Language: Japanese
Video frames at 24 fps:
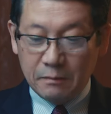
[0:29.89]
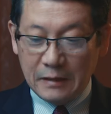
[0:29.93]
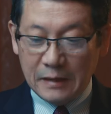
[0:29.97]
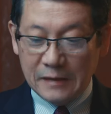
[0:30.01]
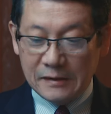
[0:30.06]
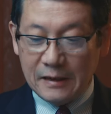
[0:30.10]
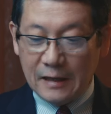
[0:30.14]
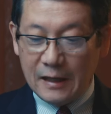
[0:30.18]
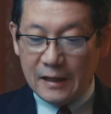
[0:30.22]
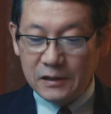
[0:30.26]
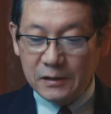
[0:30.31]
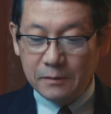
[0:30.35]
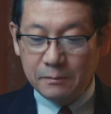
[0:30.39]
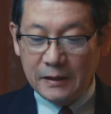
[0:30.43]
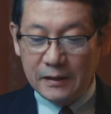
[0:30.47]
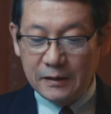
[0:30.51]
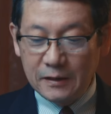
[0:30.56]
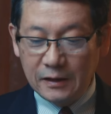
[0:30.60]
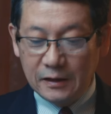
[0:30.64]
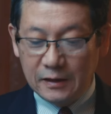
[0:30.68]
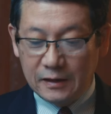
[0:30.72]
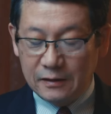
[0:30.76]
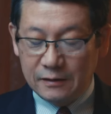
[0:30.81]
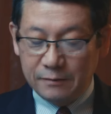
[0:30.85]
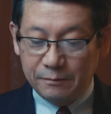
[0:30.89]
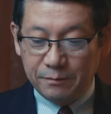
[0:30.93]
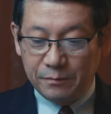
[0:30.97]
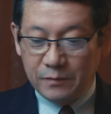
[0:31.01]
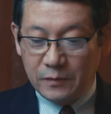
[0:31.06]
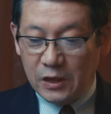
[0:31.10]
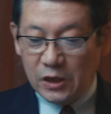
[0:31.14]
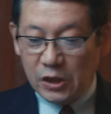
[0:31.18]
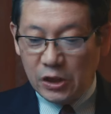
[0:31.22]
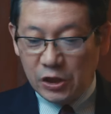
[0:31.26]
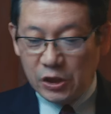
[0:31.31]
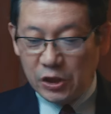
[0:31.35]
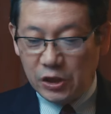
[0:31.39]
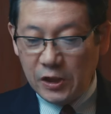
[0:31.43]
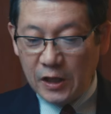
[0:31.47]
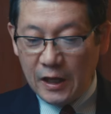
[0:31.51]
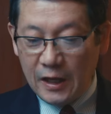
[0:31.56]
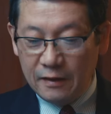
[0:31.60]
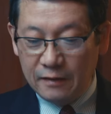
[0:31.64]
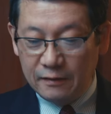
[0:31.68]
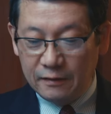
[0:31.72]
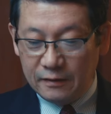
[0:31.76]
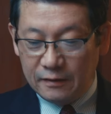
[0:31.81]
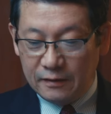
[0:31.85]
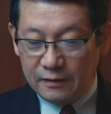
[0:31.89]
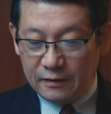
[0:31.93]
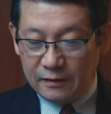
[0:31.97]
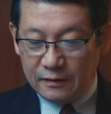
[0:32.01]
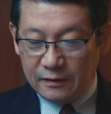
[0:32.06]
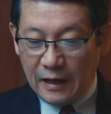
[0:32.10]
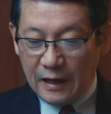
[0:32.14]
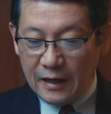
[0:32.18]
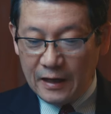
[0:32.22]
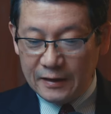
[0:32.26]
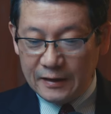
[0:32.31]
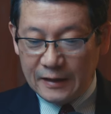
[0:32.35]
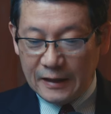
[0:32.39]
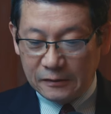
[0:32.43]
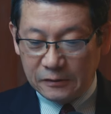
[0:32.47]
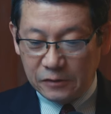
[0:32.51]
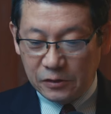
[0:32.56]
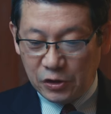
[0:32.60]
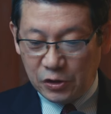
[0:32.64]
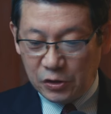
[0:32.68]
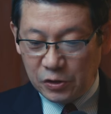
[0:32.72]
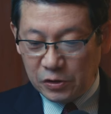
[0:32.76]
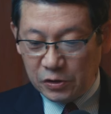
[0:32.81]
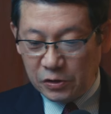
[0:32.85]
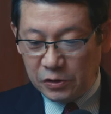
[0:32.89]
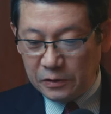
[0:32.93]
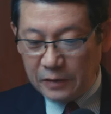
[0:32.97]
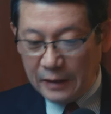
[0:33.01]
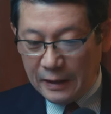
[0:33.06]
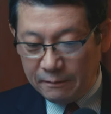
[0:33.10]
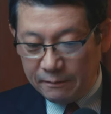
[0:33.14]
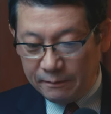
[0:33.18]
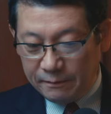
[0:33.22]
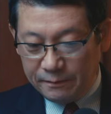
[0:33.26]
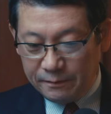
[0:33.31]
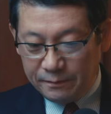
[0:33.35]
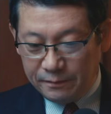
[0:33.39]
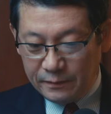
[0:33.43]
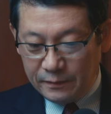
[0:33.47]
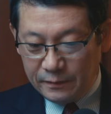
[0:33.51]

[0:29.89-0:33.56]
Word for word: まずはじめに、詩篇第119編